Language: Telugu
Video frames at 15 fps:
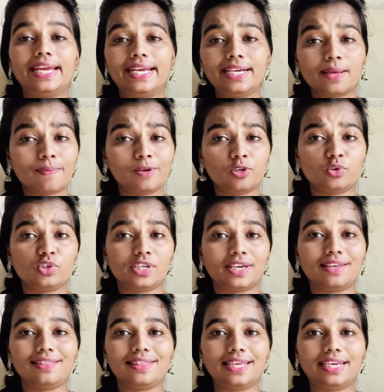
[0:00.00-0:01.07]
ఈడబ్ల్యూజీ
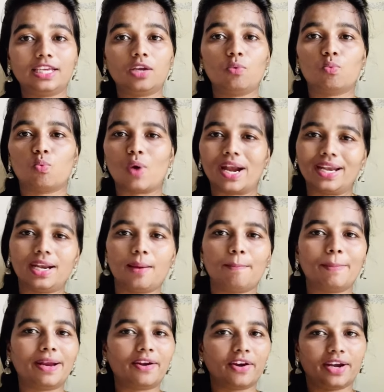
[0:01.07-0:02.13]
e దీనికి వన్
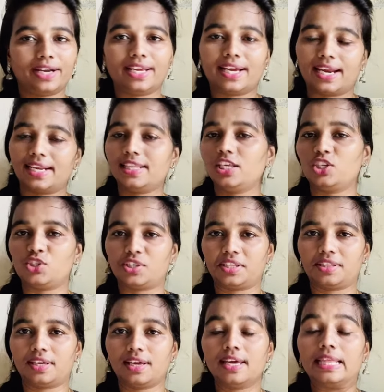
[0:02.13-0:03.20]
నెంబర్ రేటింగ్ అనేది
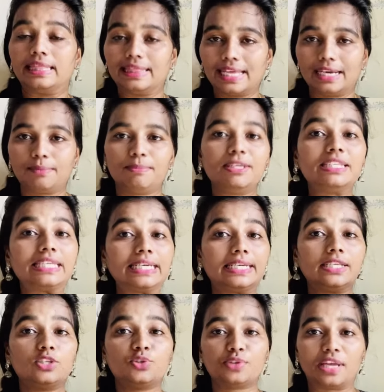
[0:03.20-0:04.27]
ఇచ్చింది దట్ మీన్స్
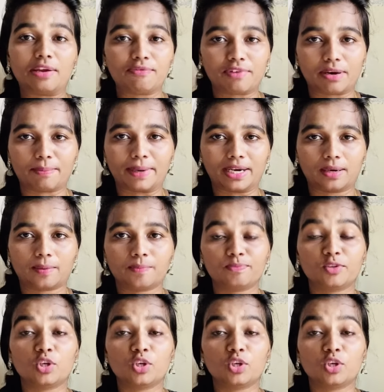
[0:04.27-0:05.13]
ఇట్ ఈస్ సేఫ్ అనమాట